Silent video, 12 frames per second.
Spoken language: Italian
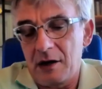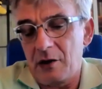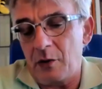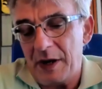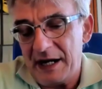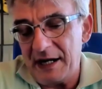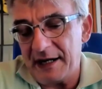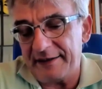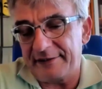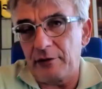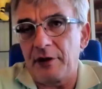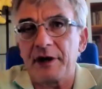quelli che
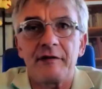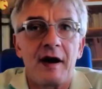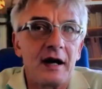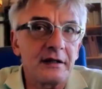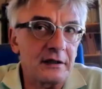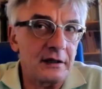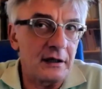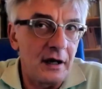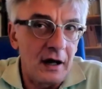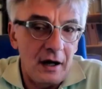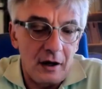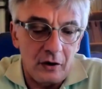sono arrivati
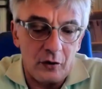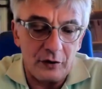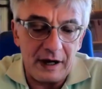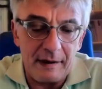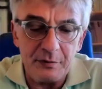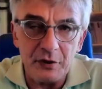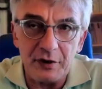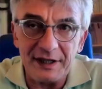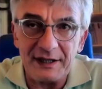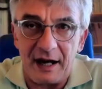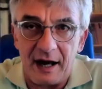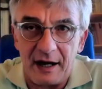con ampio
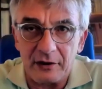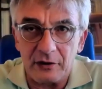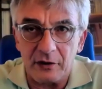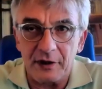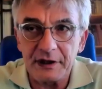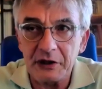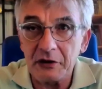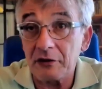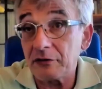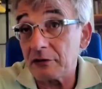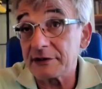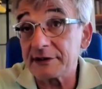ritardo e dicono
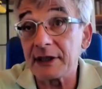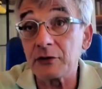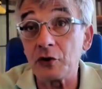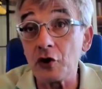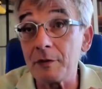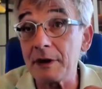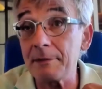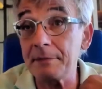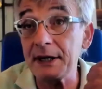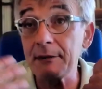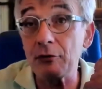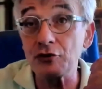sono stato io per
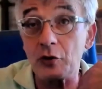primo,